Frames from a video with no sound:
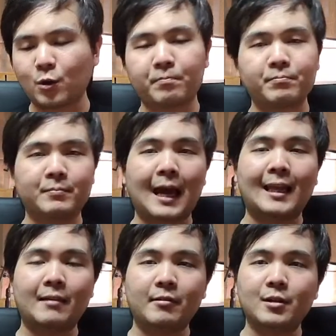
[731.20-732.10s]
จบ
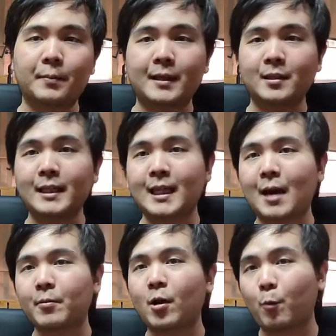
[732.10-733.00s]
การรีวิวแต่เพียงเท่านี้
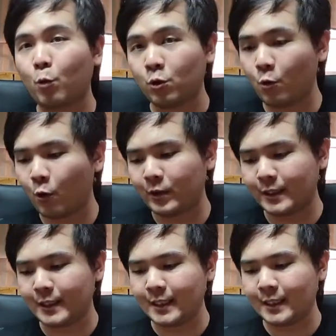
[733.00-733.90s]
นะครับ ขอบคุณทุกคน
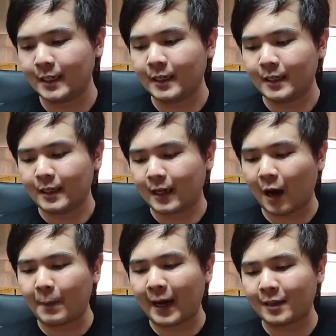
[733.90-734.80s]
ที่
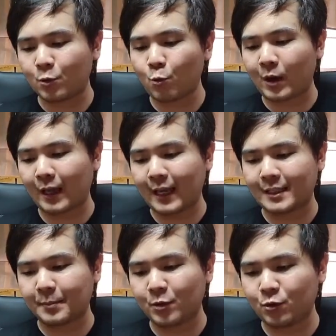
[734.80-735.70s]
เข้ามาดูกัน
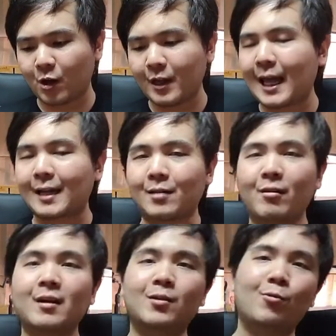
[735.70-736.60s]
อาจจะมาดูย้อนหลังหรื
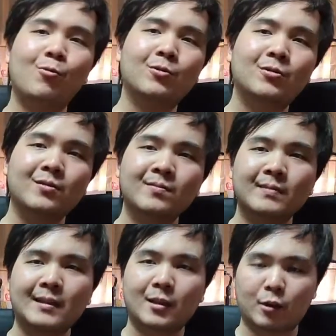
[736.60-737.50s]
อว่าดู
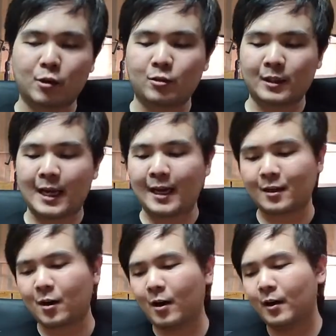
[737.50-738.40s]
สดๆนะฮะ
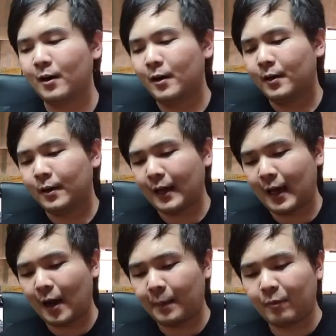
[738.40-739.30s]
ก็
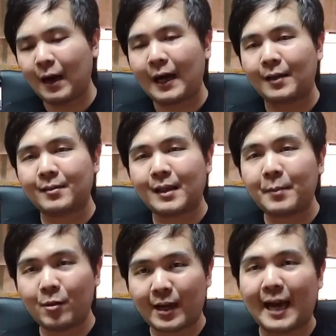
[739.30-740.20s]
เอาไปว่า
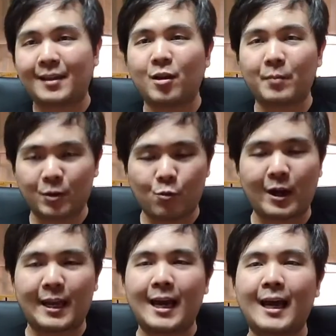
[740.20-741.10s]
ถ้ามีโอกาสลองไปดู
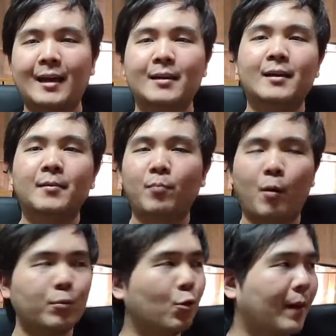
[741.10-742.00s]
กันนะฮะ
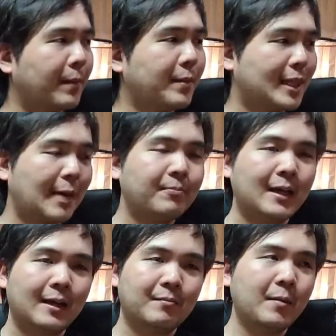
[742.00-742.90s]
ผมดูแบบไม่มีซับ
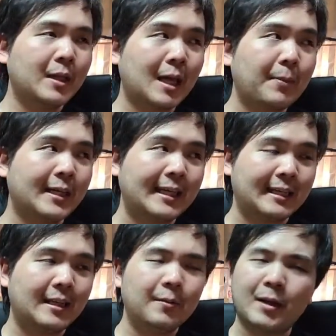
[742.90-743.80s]
เนี่ยไม่มีซับอังก
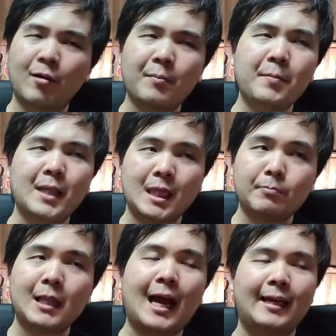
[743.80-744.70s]
ฤษคือหมายถึงว่าไม่มี
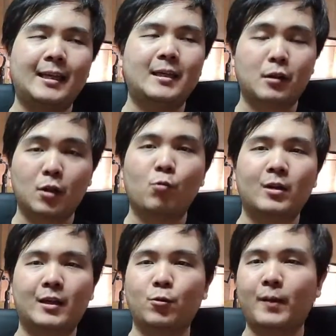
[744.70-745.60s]
ซับไทยเนี่ยยังสนุก
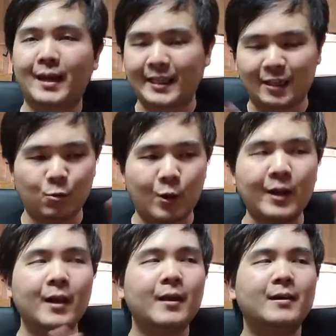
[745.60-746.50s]
เลยดูเป็นอังกฤษล้ว
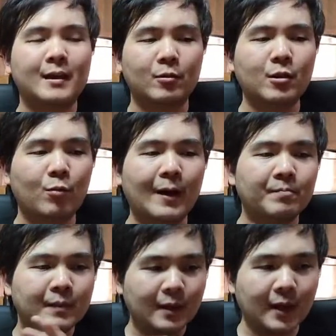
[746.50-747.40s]
น ยังรู้สึกว่า
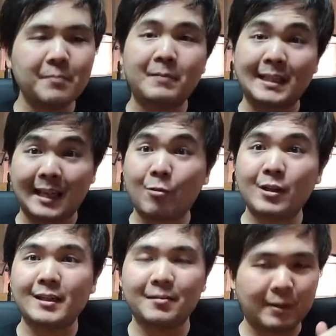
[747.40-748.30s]
เฮ้ยมันยังเล่า
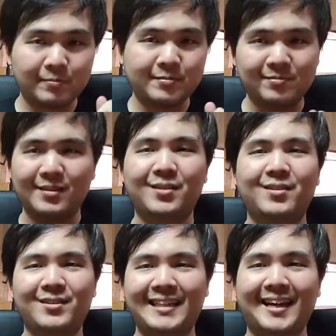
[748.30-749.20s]
เรื่องได้แบบ
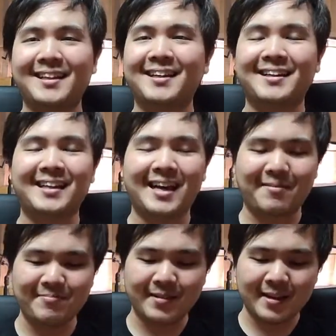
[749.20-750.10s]
เจ๋งเลยนะค
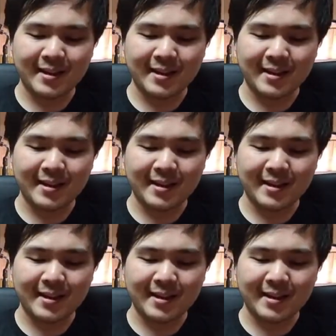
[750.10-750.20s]
รับ